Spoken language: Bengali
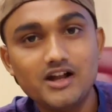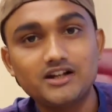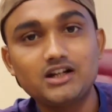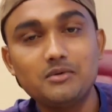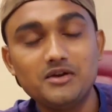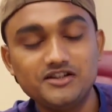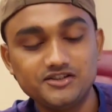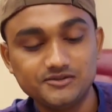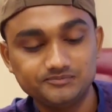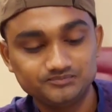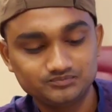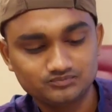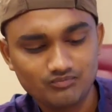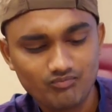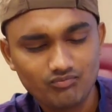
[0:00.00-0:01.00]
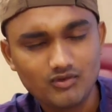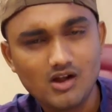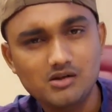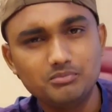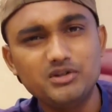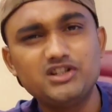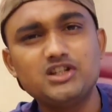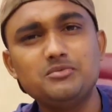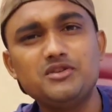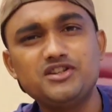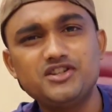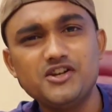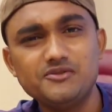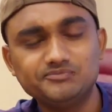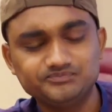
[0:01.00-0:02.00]
একটা বেশ মিষ্টি
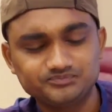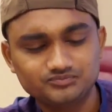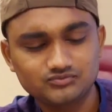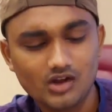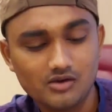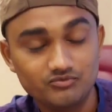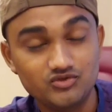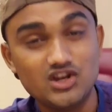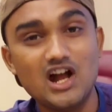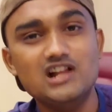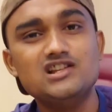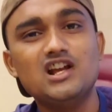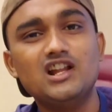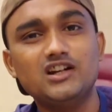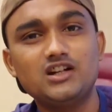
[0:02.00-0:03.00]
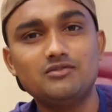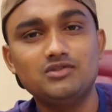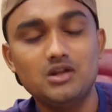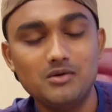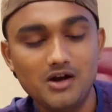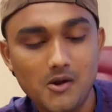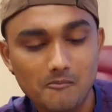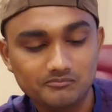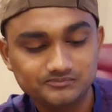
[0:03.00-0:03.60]
মিষ্টি ঝাল ঝাল একটা ফ্লেভার